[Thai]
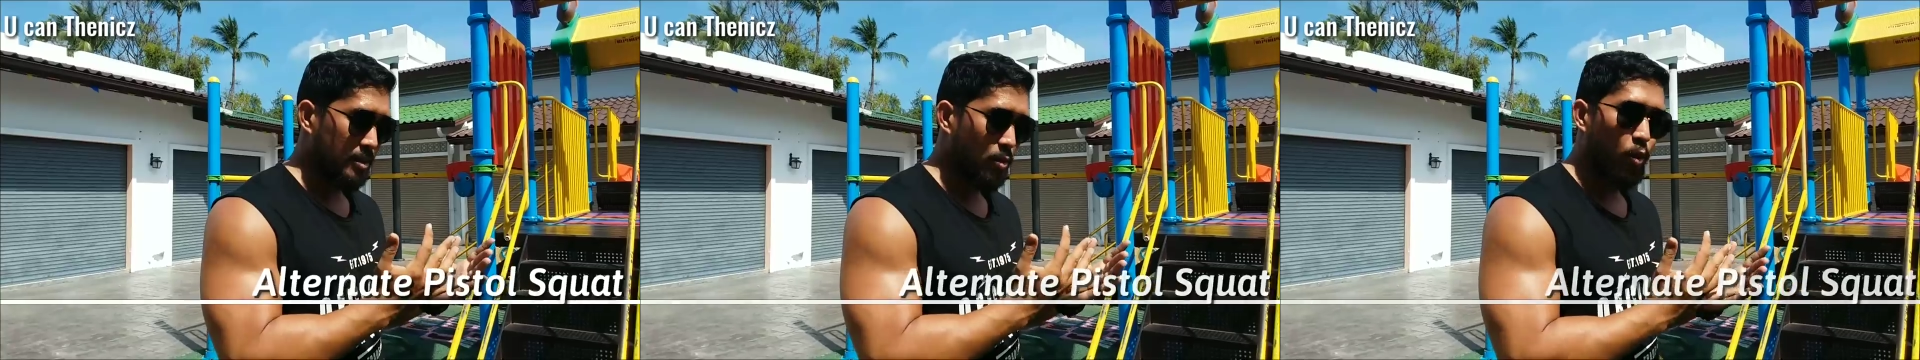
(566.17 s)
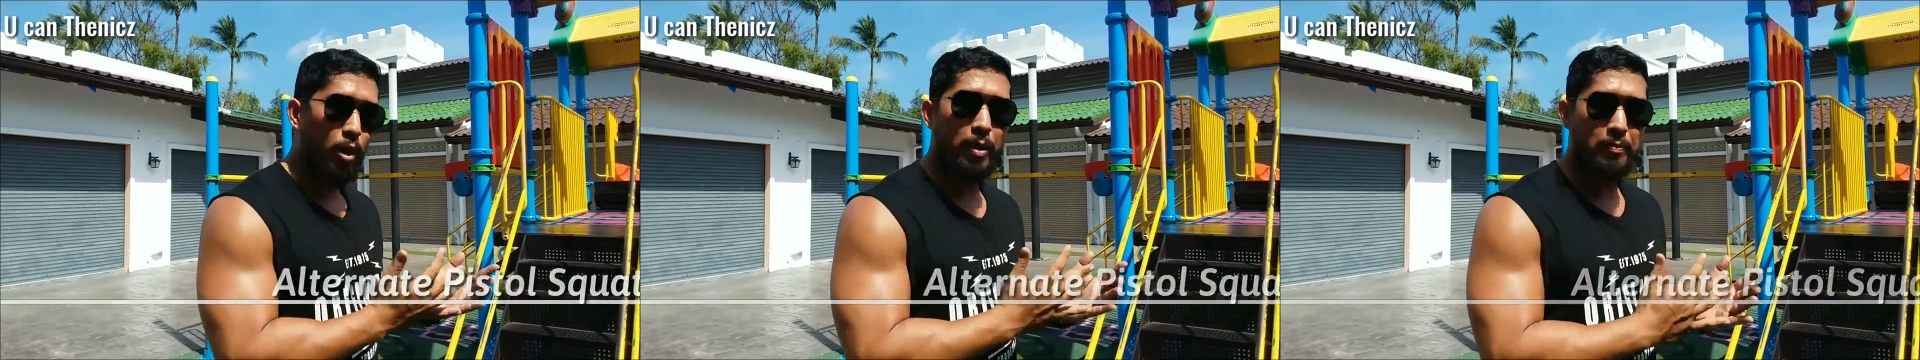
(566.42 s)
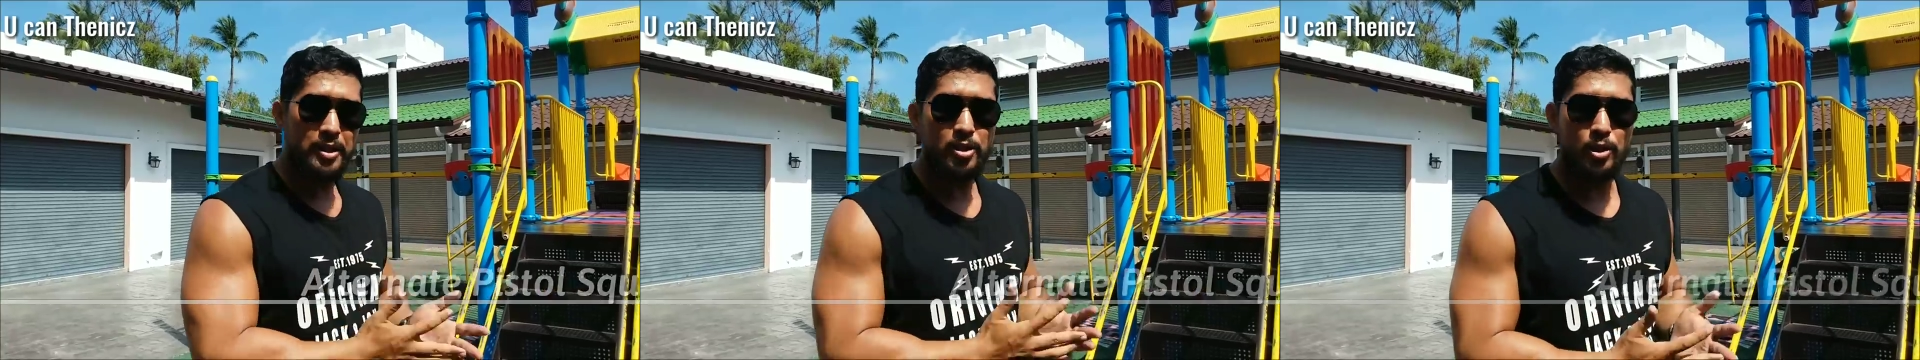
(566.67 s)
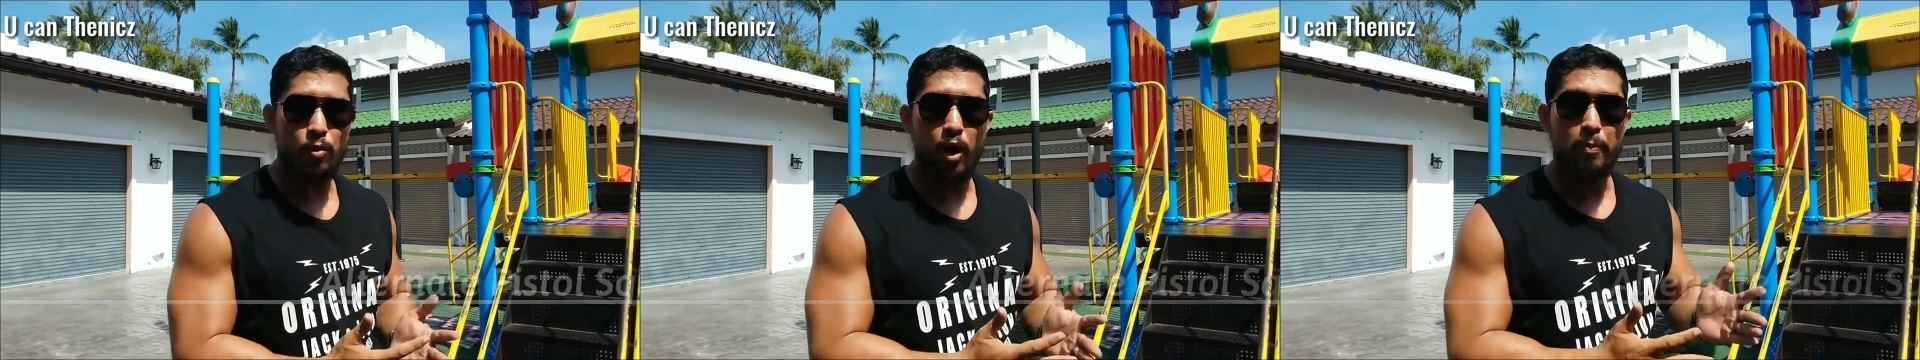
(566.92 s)
squat แบบ
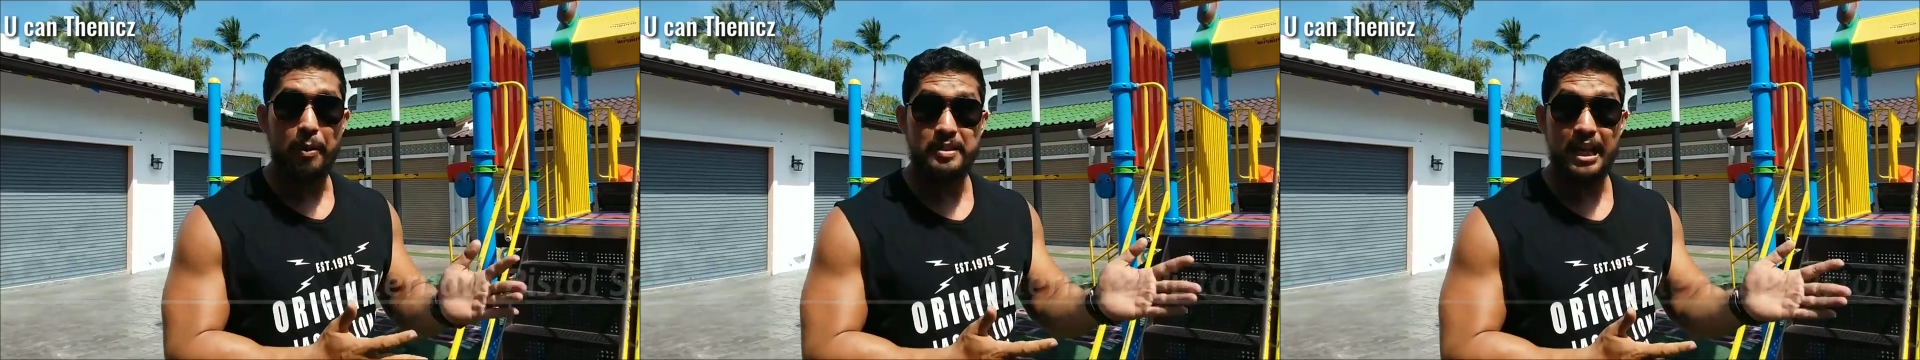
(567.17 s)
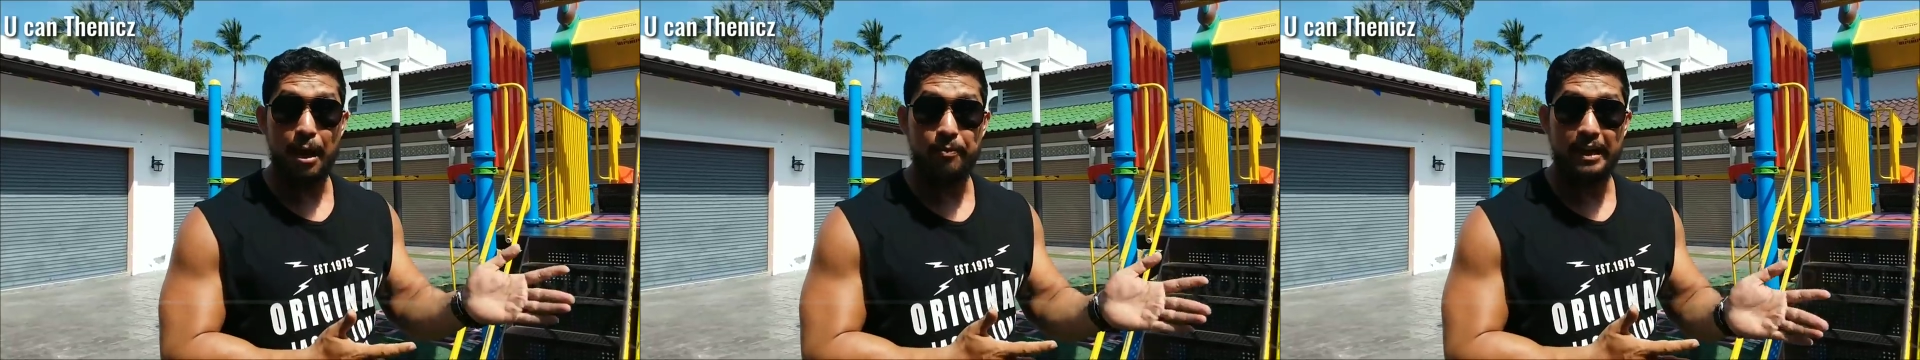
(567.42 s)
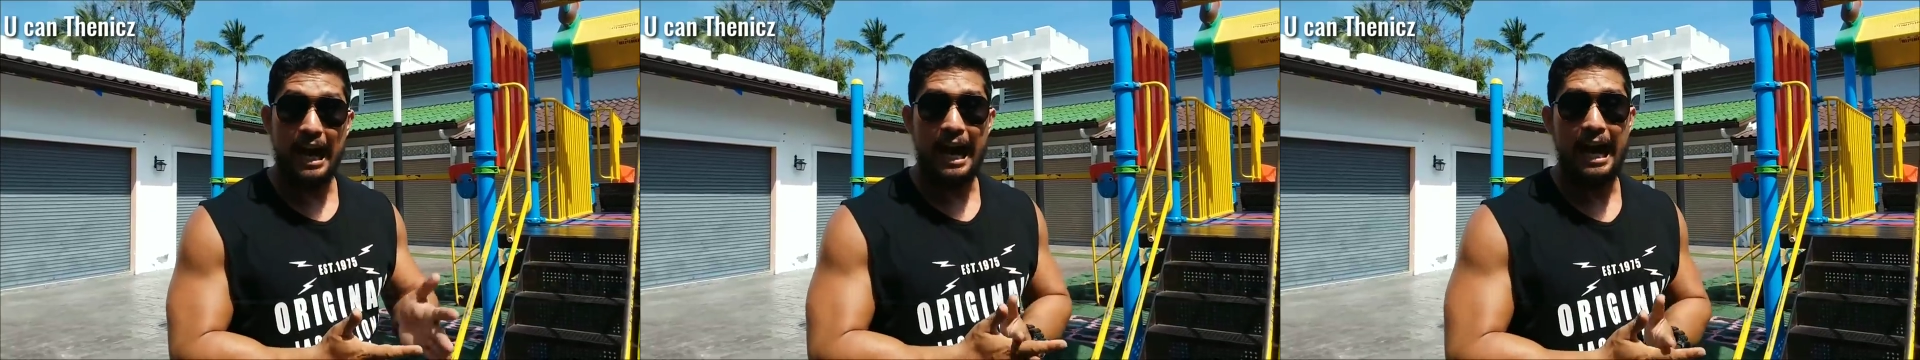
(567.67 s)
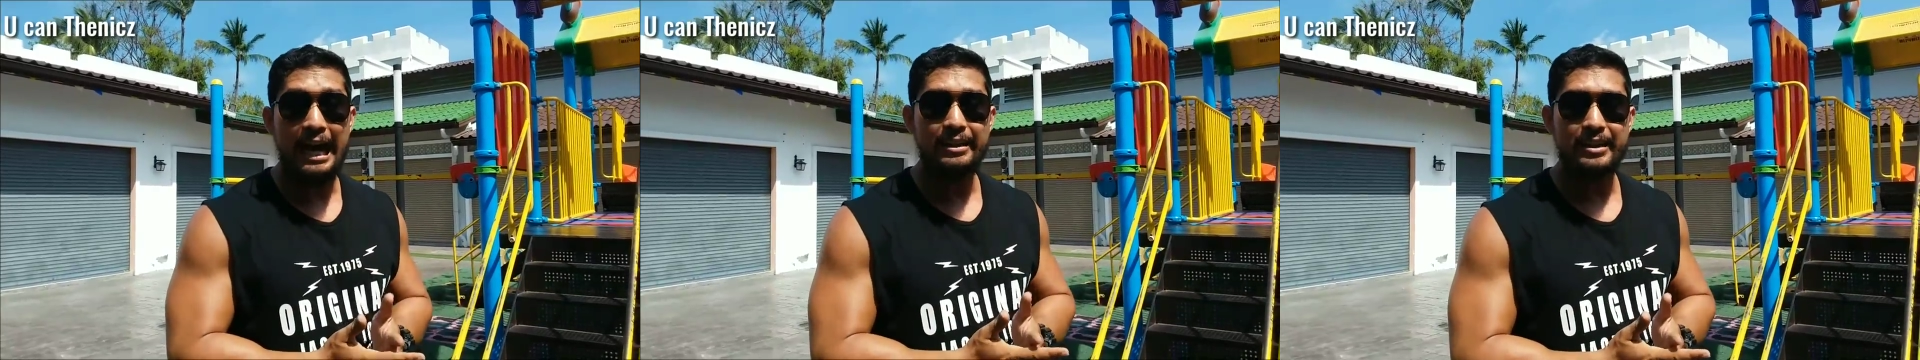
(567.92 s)
Piston Squat แบบสลับ
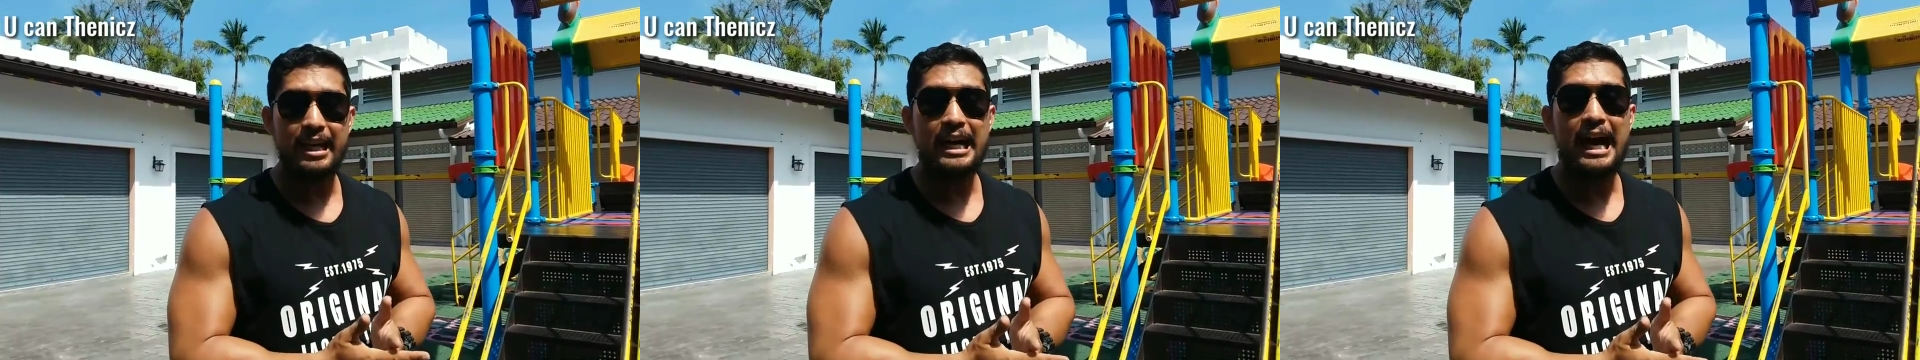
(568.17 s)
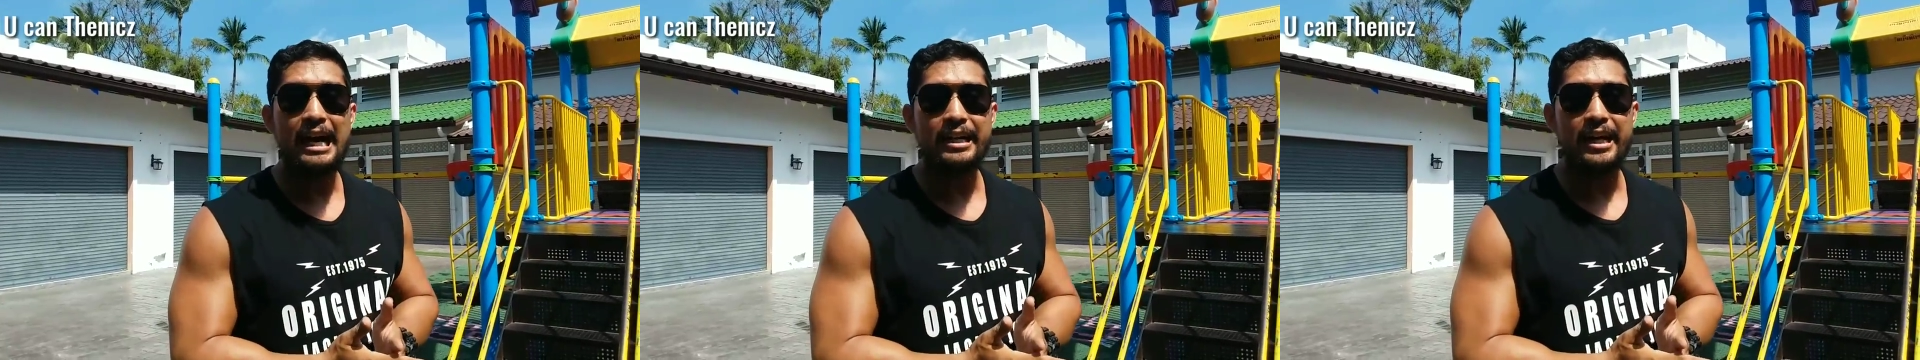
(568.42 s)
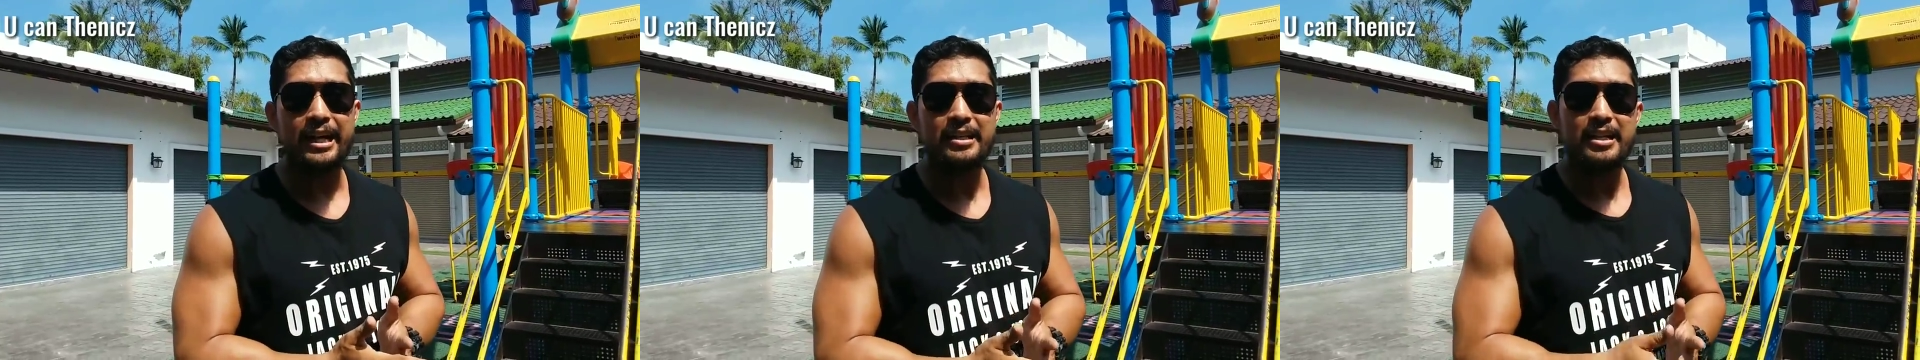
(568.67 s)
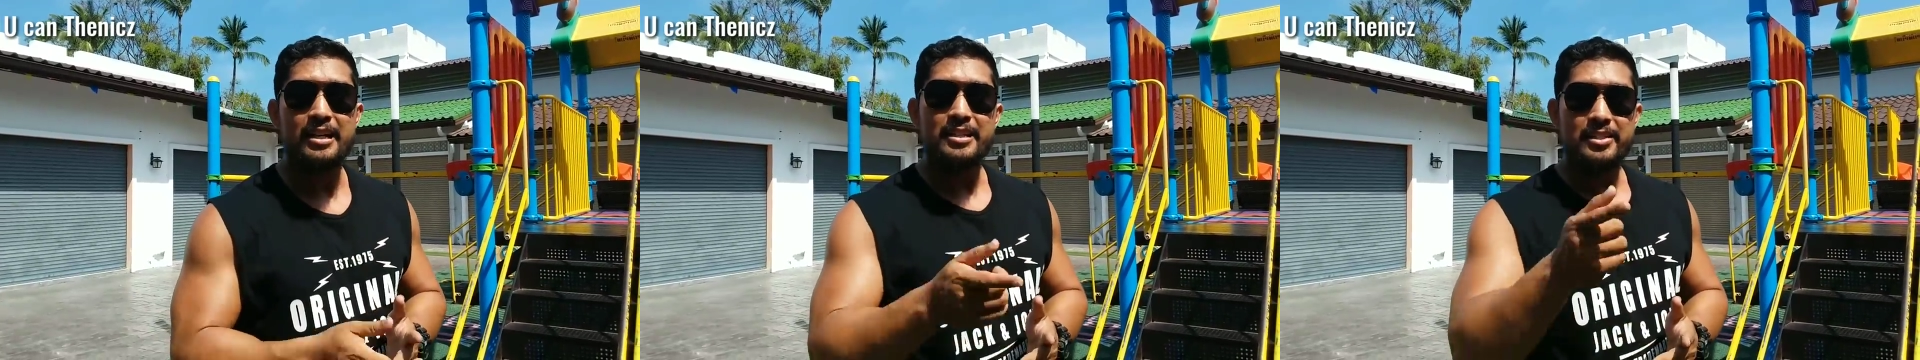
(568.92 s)
ขาทีละข้างนั่นเอง
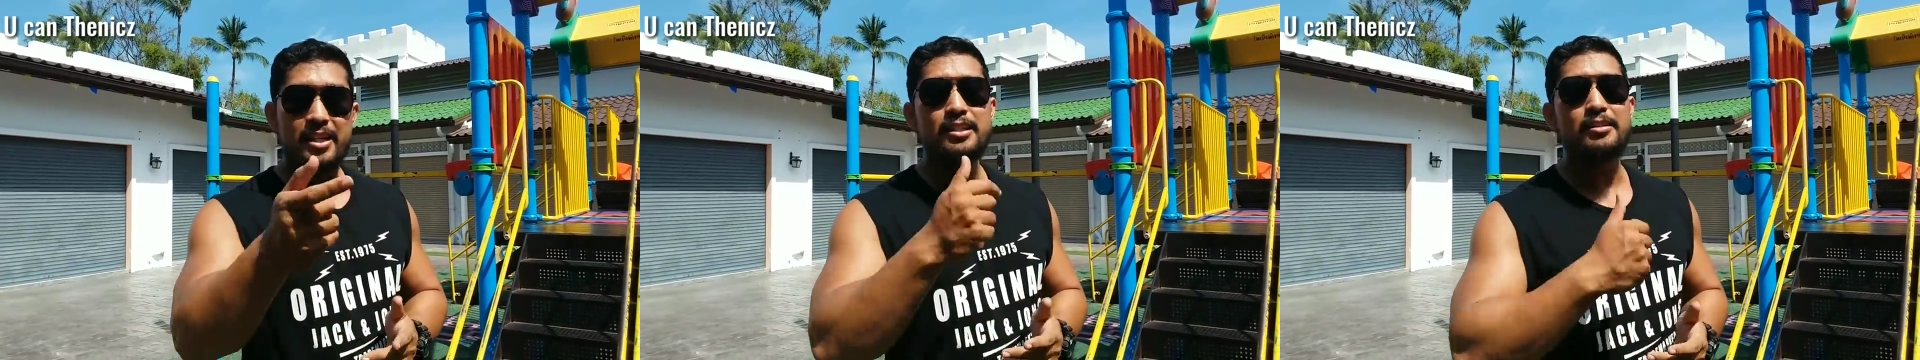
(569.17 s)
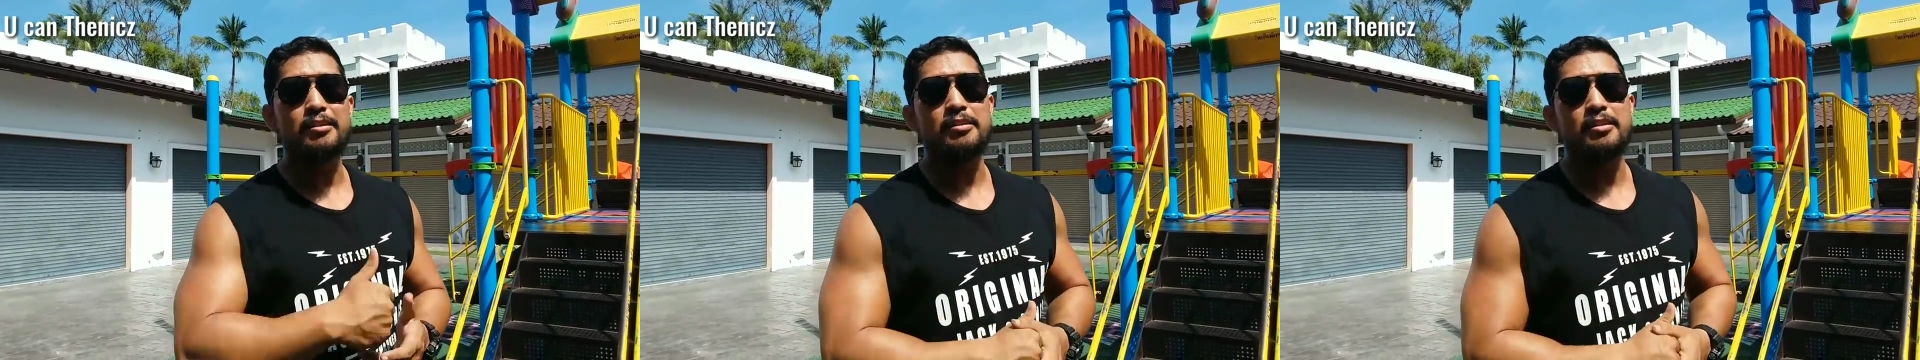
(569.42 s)
ซึ่ง